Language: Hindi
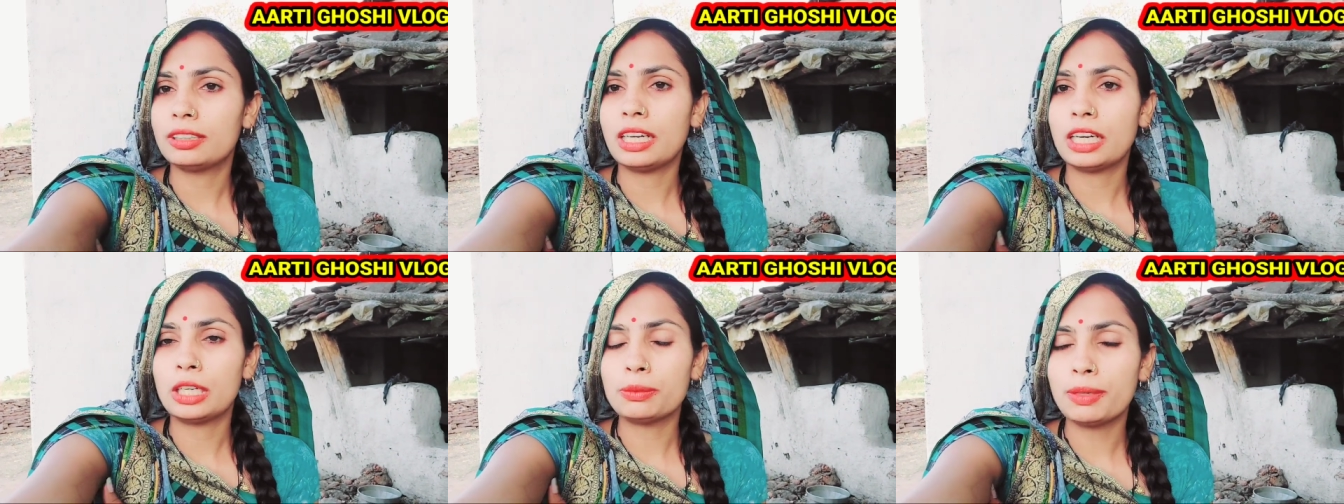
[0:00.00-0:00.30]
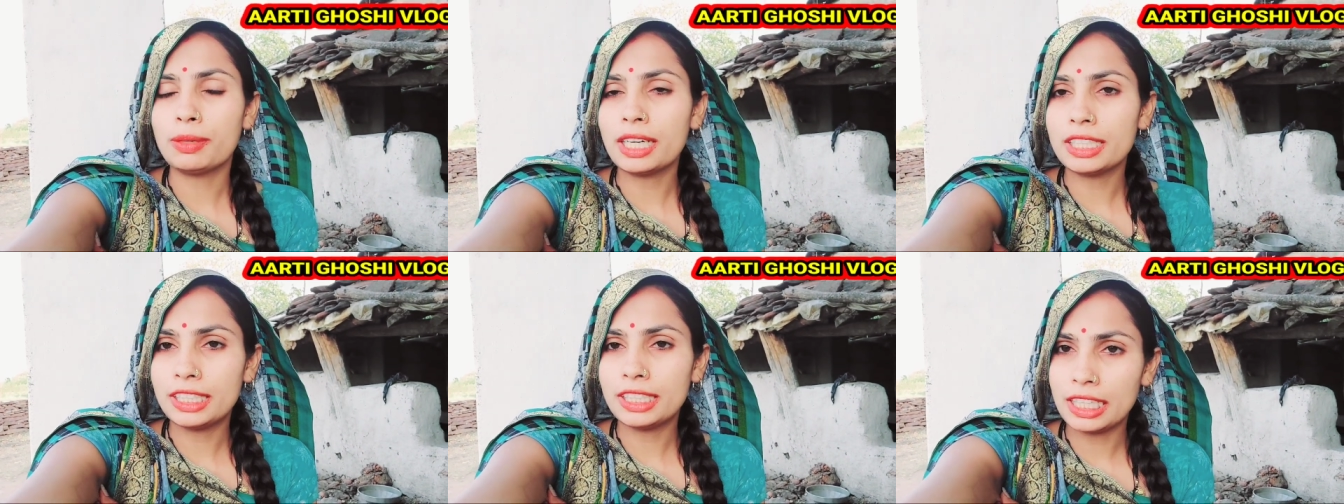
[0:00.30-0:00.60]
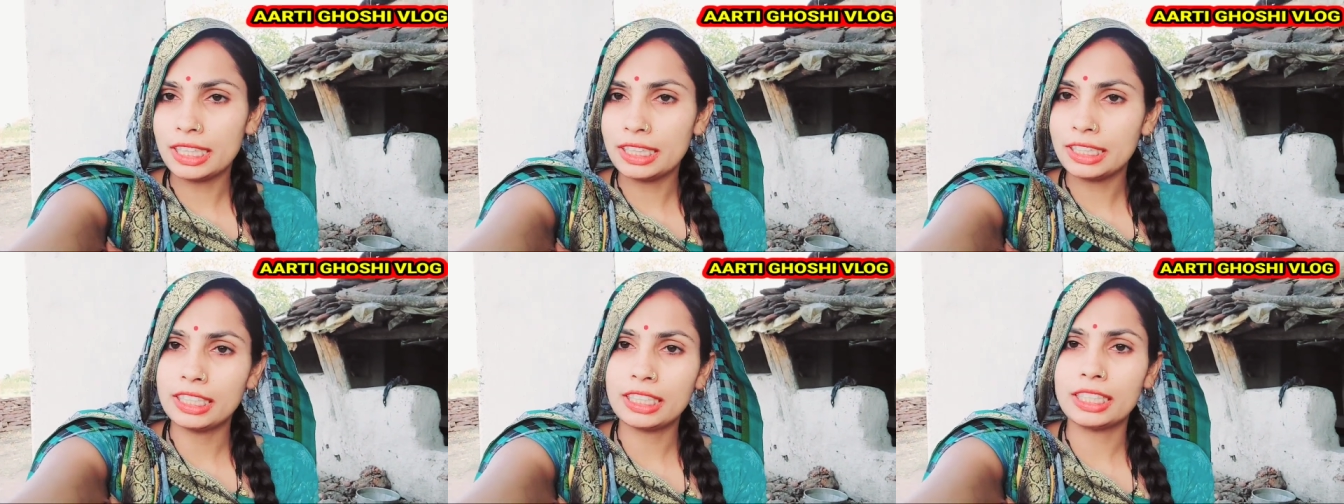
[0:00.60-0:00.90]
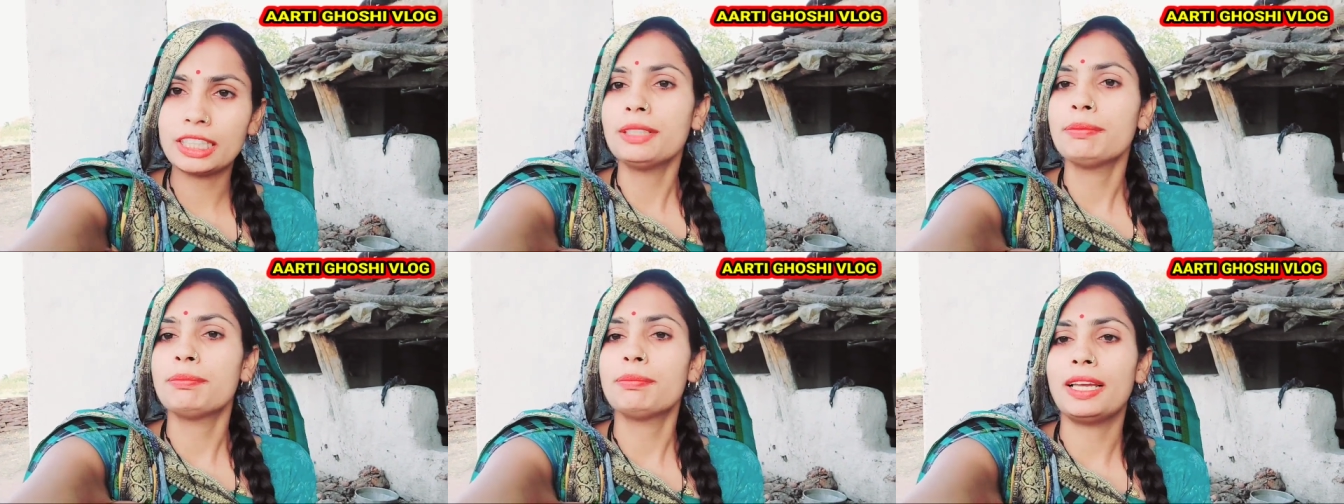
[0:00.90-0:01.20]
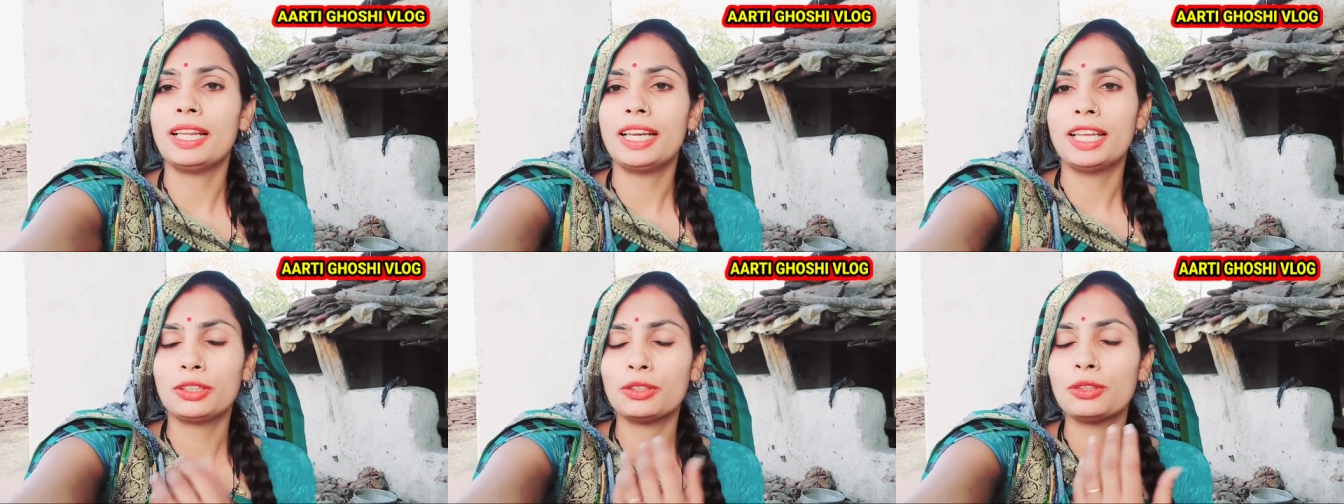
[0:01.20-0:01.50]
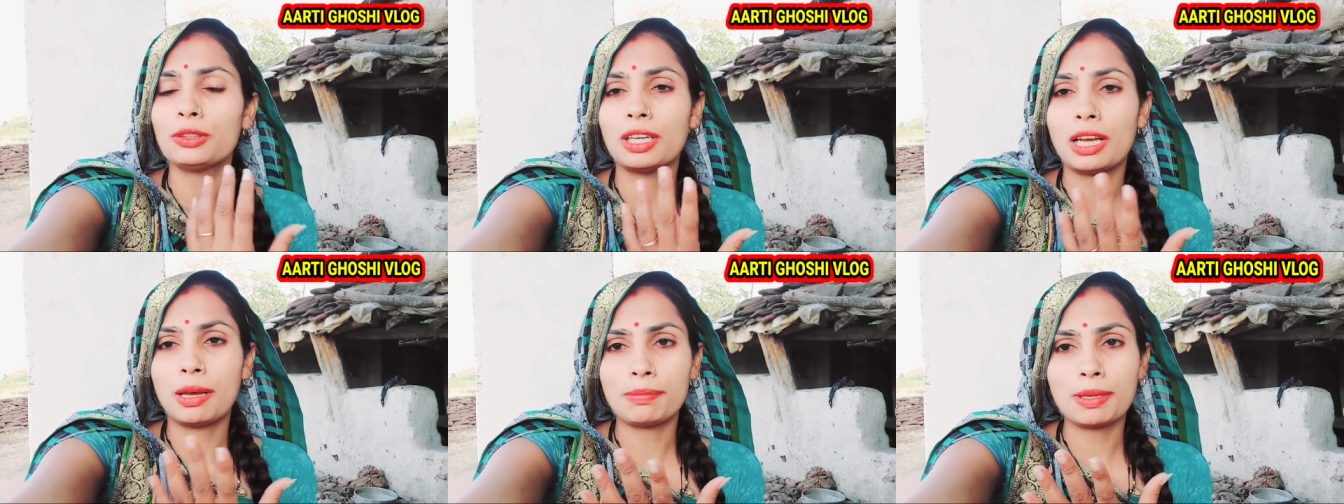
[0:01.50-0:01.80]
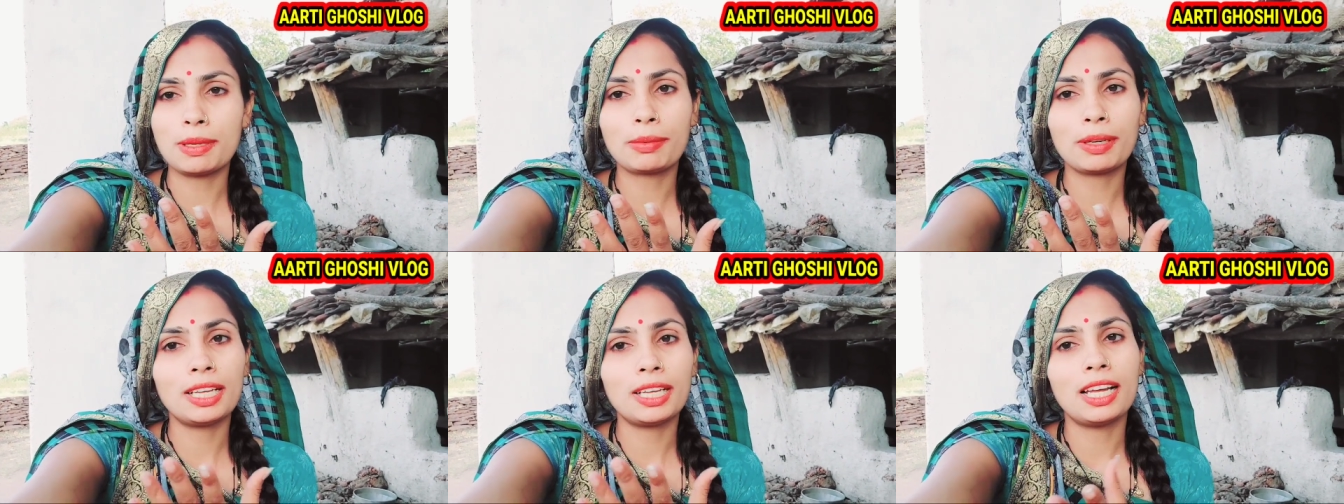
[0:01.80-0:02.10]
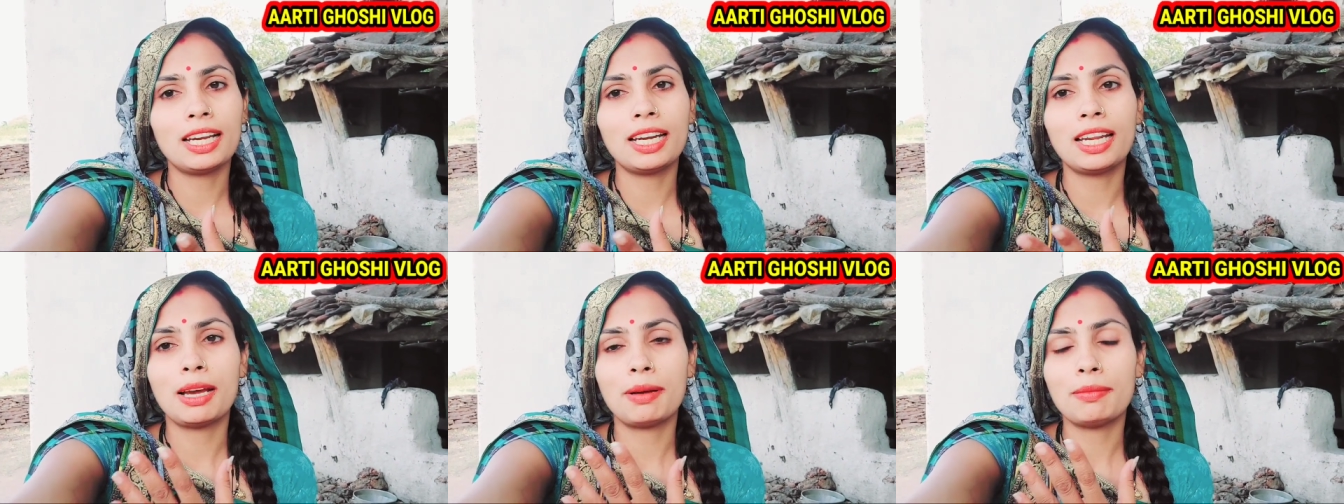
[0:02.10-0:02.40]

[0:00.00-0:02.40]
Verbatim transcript: हनुमान जयंती की पहले तो आप सबके लाने